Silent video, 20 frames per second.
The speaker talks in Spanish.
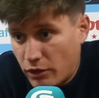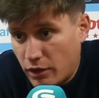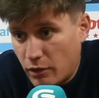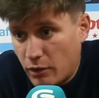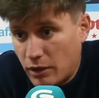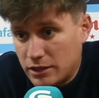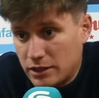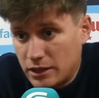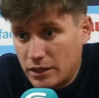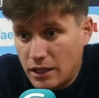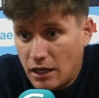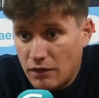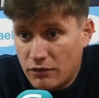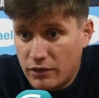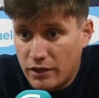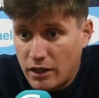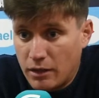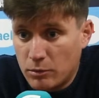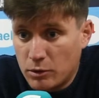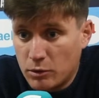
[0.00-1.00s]
eh, o así, y al
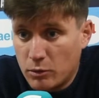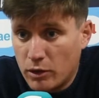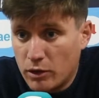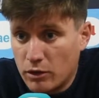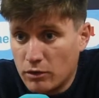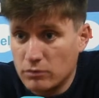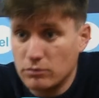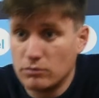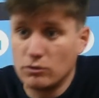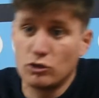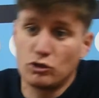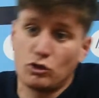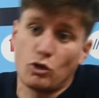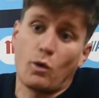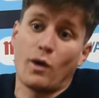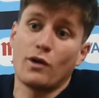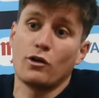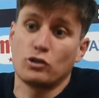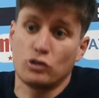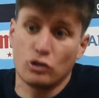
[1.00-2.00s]
final, pues bueno, nos
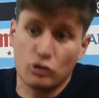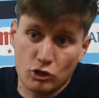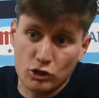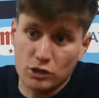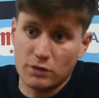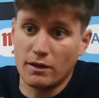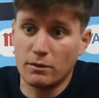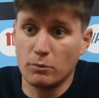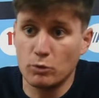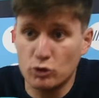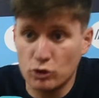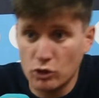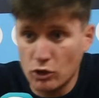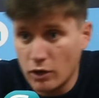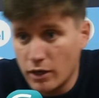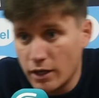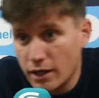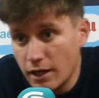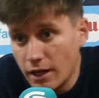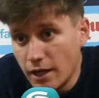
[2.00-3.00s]
tocó a nosotros llevar
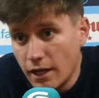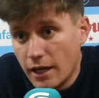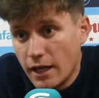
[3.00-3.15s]
mucho el,